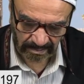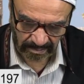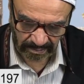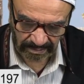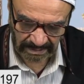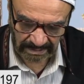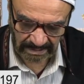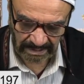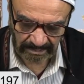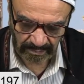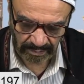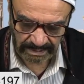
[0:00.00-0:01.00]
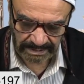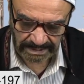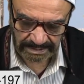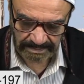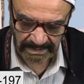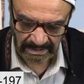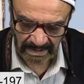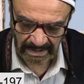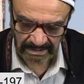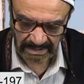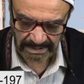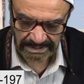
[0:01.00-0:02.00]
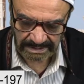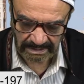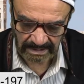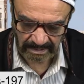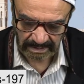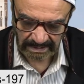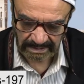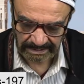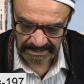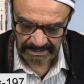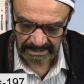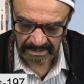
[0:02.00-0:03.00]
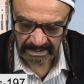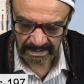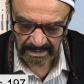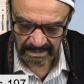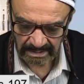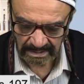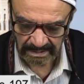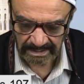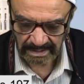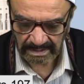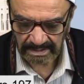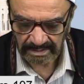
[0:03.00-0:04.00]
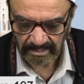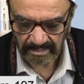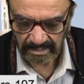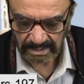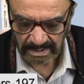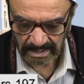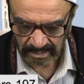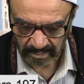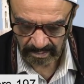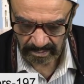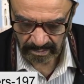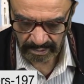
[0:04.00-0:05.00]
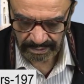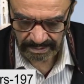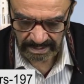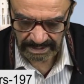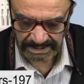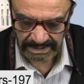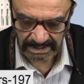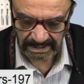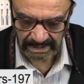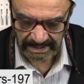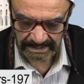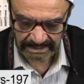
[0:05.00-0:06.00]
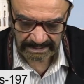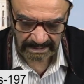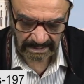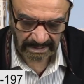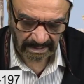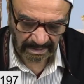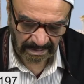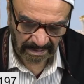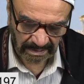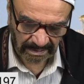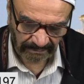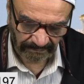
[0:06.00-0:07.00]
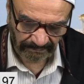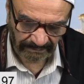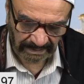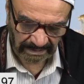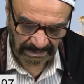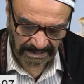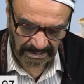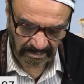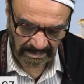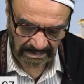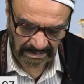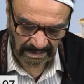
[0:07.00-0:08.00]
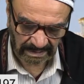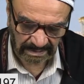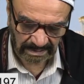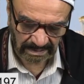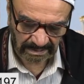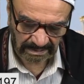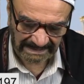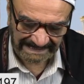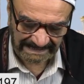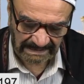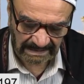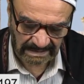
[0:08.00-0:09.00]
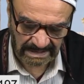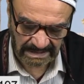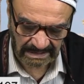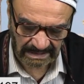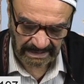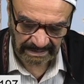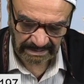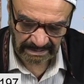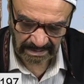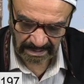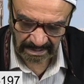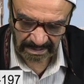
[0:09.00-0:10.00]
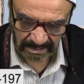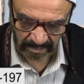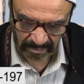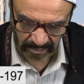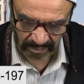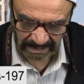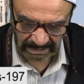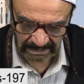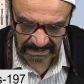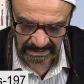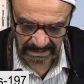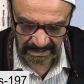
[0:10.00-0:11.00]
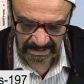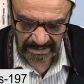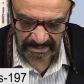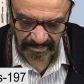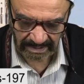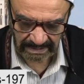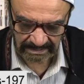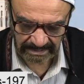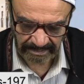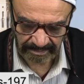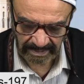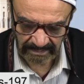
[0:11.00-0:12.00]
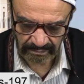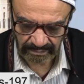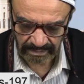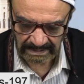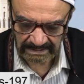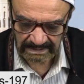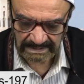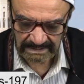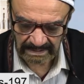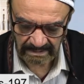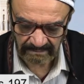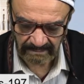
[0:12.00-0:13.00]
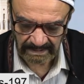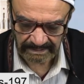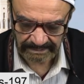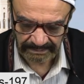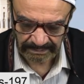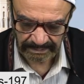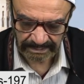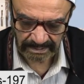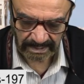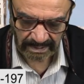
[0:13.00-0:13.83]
Bu dinde müthiş bir anarşi demektir. Nitekim müsteşrikler ve içimizdeki sinsiler, Buhari'de bazı mevzu hadisler var diyor.